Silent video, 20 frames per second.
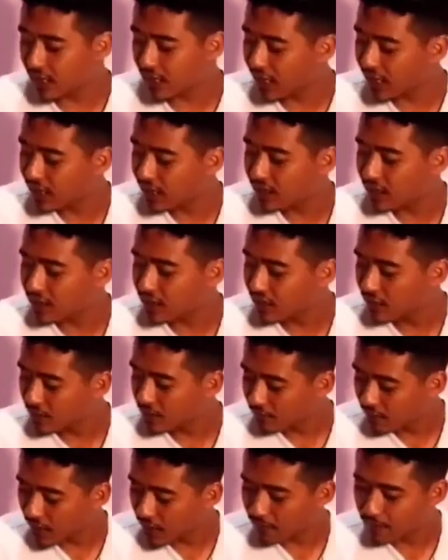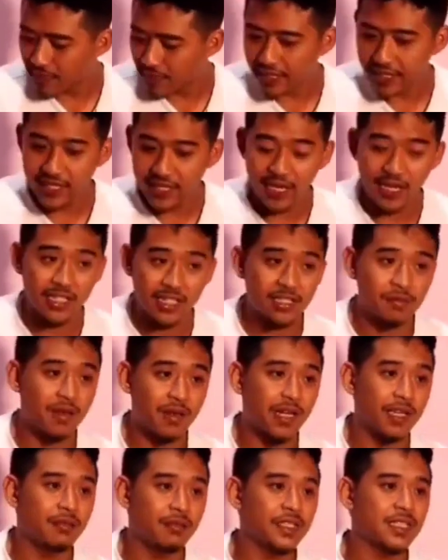materi, bayang-bayang ini akan
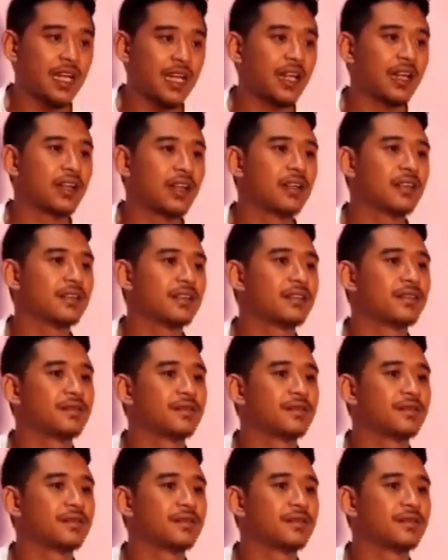semakin besar.